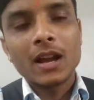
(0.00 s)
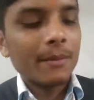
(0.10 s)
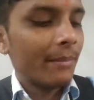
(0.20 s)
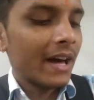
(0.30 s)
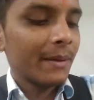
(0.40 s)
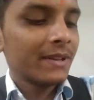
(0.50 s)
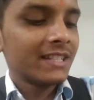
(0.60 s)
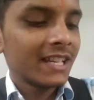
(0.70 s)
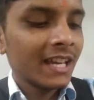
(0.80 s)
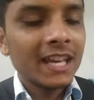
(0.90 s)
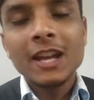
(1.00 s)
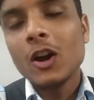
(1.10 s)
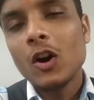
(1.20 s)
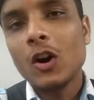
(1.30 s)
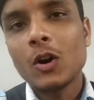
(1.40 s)
अब बारह बजेंगे
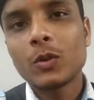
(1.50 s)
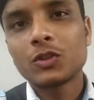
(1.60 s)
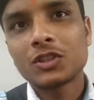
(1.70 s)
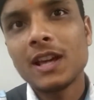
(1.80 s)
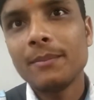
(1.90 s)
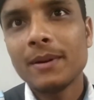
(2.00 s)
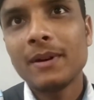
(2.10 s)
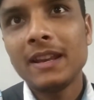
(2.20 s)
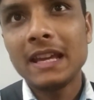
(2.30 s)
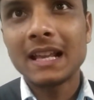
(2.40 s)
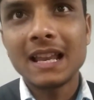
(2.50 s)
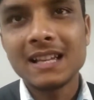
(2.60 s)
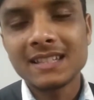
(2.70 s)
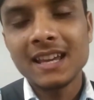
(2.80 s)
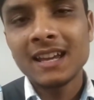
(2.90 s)
और उस टाइम पर हमारी
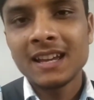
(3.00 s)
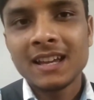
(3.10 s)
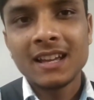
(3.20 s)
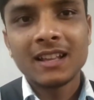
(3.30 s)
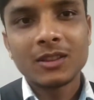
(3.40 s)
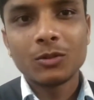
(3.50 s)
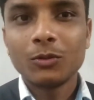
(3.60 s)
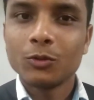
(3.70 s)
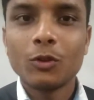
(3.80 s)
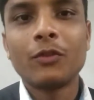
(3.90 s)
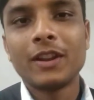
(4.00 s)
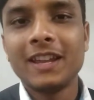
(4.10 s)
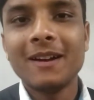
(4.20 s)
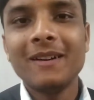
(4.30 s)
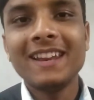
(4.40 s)
क्लास है तो वो फ्री
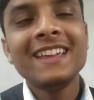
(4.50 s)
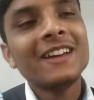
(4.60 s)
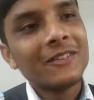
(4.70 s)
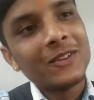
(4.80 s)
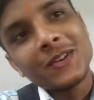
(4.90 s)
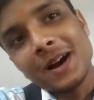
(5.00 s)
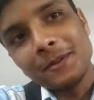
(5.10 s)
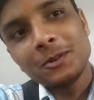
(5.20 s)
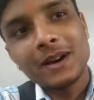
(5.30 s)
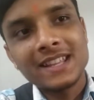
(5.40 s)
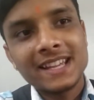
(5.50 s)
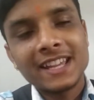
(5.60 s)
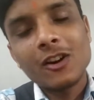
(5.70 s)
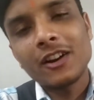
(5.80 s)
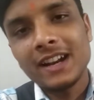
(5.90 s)
है हमारी फिर वहाँ पर दोबारा
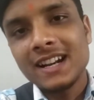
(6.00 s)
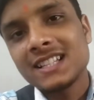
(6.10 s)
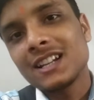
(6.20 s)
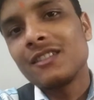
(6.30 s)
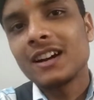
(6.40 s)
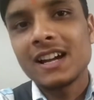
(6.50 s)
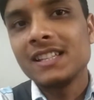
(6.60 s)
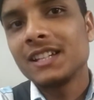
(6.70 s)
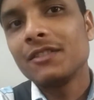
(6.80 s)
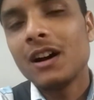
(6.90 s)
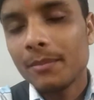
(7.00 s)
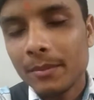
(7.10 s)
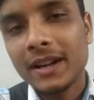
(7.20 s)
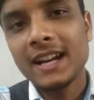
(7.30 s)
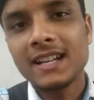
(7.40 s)
जाएंगे और अटेंडेंस लगवा के आ जाएंगे वहाँ पर
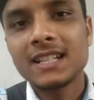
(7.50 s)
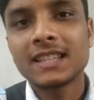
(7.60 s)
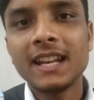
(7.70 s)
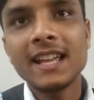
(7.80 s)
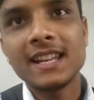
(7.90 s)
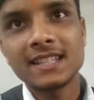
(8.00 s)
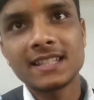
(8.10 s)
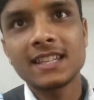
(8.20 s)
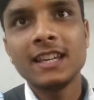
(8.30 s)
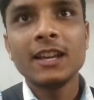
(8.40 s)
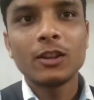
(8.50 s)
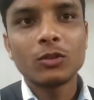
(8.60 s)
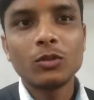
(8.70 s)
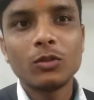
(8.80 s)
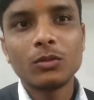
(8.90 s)
भी अटेंडेंस लगते हैं ना एन की
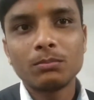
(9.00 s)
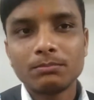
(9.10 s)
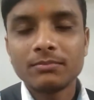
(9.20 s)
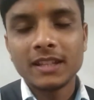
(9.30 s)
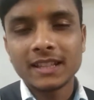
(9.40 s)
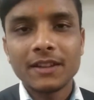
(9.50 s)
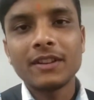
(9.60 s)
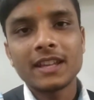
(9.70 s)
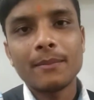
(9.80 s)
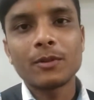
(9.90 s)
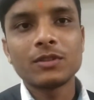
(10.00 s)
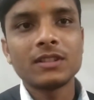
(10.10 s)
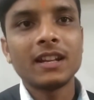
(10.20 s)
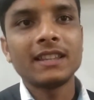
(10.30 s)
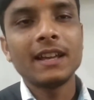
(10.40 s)
तो देखते हैं फिर क्या
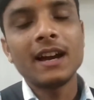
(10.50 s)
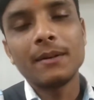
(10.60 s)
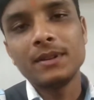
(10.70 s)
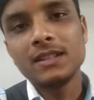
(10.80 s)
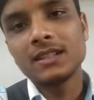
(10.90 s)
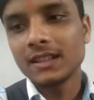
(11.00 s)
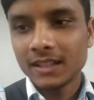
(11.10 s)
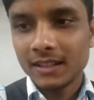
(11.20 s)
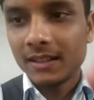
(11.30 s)
प्रोसीजर रहता है